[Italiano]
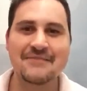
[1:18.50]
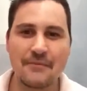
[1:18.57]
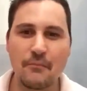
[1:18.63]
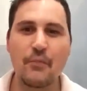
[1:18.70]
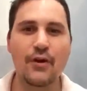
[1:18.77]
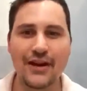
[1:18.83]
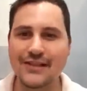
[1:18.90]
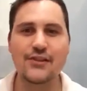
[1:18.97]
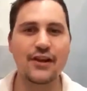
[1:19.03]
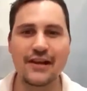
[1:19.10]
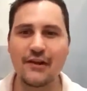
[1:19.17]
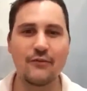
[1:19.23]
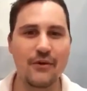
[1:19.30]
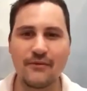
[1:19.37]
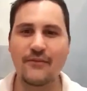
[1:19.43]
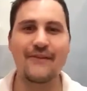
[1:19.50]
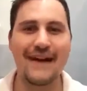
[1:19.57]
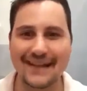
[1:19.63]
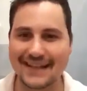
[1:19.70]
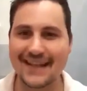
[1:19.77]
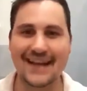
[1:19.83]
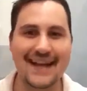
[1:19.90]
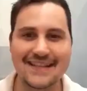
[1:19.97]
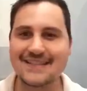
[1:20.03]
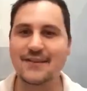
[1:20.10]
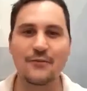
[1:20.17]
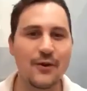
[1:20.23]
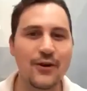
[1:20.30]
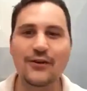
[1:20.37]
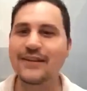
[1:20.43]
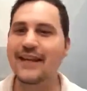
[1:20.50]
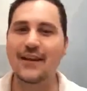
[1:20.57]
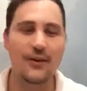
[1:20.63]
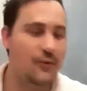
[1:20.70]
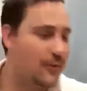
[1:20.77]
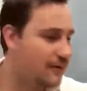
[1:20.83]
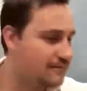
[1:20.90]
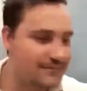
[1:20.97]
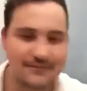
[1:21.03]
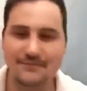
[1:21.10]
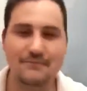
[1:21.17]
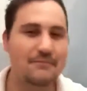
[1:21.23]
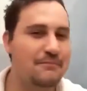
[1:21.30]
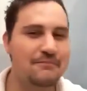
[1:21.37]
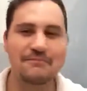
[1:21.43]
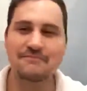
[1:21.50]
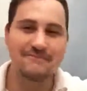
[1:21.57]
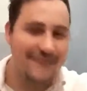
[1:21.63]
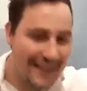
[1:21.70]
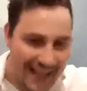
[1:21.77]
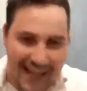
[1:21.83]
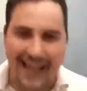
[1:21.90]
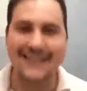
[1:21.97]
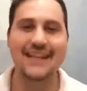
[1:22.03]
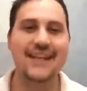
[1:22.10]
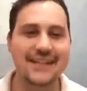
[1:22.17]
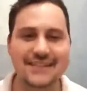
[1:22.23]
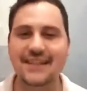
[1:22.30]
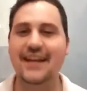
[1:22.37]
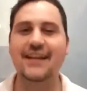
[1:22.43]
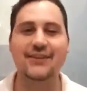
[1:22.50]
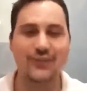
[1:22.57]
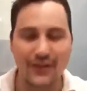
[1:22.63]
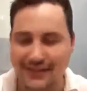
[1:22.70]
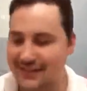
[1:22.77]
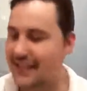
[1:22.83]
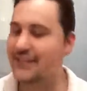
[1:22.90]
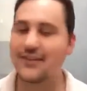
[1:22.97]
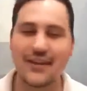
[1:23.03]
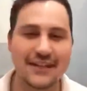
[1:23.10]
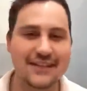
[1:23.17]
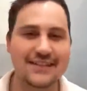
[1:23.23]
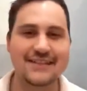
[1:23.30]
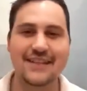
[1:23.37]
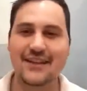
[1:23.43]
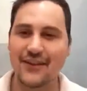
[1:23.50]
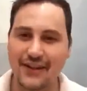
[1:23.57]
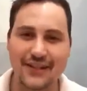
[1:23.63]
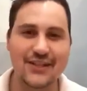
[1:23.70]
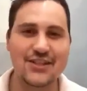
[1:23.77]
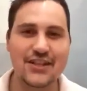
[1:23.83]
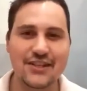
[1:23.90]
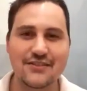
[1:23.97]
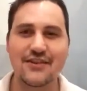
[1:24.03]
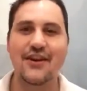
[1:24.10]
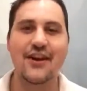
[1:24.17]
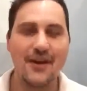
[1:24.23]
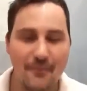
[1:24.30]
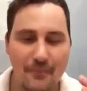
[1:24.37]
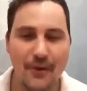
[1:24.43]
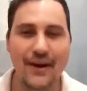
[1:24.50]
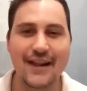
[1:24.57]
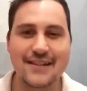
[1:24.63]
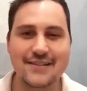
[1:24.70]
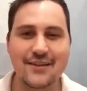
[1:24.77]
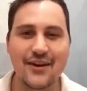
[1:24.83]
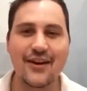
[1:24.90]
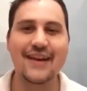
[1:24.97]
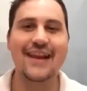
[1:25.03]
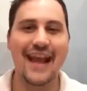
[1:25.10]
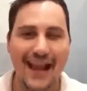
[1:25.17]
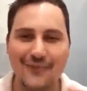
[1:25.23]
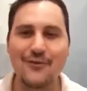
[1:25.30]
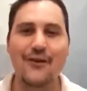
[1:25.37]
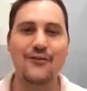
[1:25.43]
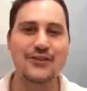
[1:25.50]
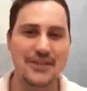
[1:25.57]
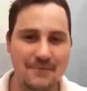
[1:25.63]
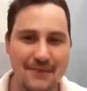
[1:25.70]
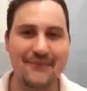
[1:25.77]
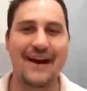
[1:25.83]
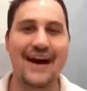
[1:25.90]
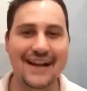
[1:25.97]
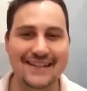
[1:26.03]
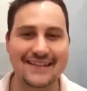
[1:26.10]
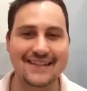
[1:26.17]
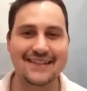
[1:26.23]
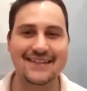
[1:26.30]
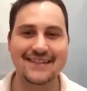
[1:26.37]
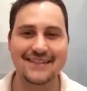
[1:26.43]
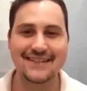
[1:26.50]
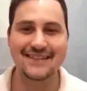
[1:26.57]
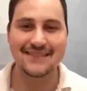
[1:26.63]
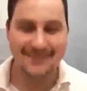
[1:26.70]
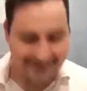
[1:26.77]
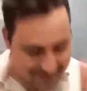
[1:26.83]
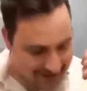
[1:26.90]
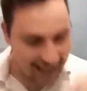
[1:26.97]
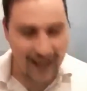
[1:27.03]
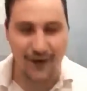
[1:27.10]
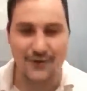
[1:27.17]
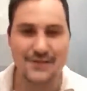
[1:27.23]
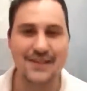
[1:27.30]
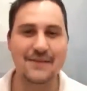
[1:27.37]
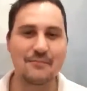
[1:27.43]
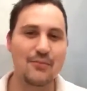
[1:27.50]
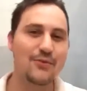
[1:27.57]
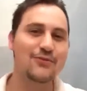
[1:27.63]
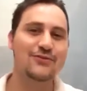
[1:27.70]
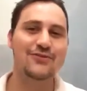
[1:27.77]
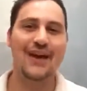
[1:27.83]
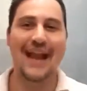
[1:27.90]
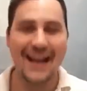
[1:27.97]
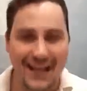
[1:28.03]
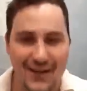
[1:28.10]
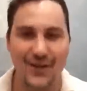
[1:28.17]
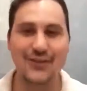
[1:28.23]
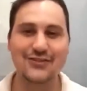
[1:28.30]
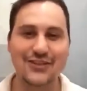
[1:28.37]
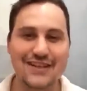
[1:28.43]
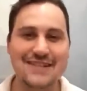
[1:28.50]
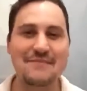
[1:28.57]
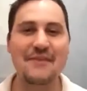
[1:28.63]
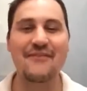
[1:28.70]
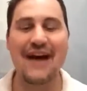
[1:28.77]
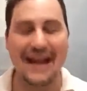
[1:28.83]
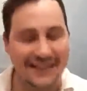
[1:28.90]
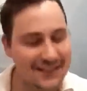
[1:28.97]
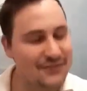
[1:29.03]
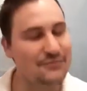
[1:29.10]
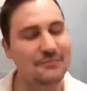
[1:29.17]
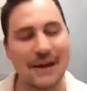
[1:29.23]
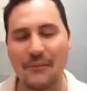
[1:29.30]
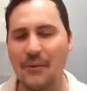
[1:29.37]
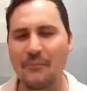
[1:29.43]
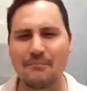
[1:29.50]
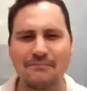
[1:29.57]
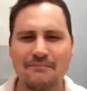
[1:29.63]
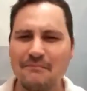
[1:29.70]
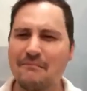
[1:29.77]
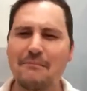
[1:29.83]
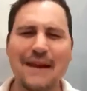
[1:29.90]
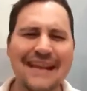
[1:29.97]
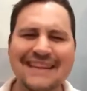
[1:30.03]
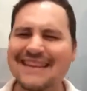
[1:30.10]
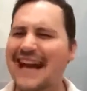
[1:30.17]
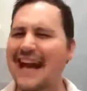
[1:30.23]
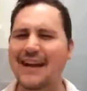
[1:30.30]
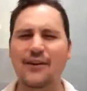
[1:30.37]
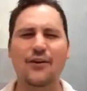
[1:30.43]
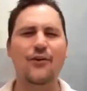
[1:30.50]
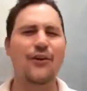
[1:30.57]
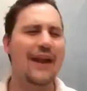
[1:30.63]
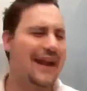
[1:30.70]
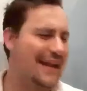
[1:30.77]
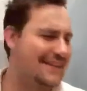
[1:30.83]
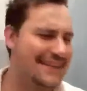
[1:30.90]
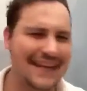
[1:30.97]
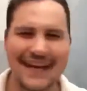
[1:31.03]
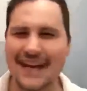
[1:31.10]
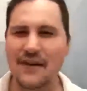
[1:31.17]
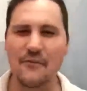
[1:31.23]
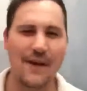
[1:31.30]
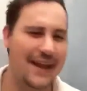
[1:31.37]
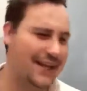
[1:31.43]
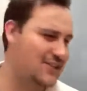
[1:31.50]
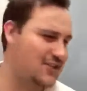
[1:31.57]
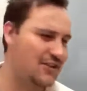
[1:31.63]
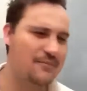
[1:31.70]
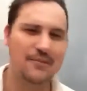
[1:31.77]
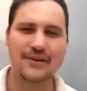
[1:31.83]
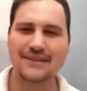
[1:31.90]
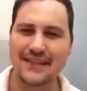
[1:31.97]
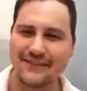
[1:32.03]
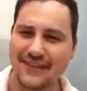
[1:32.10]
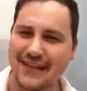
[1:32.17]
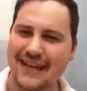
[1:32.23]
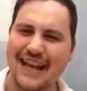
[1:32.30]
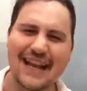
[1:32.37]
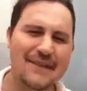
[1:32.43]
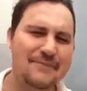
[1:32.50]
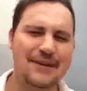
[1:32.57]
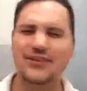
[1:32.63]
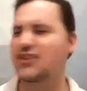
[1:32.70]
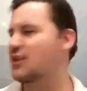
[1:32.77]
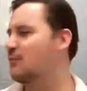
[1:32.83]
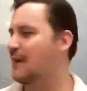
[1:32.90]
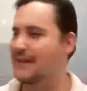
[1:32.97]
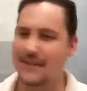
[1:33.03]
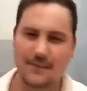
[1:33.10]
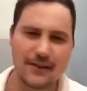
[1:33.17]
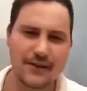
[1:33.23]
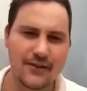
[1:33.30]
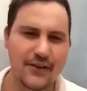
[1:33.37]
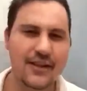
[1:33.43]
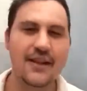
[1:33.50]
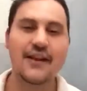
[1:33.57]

Bonazzoli è il nuovo Vardi, ragazzi. Qui lo dico, qui... È, è scritto, è scritto nel destino, è deciso. Bonazzoli è il nuovo Jamie Vardi. È così, punto. È il nostro Jimmy Vardy, dobbiamo blindarlo con le catene, guai chi ce lo porta via, neanche per 50 milioni.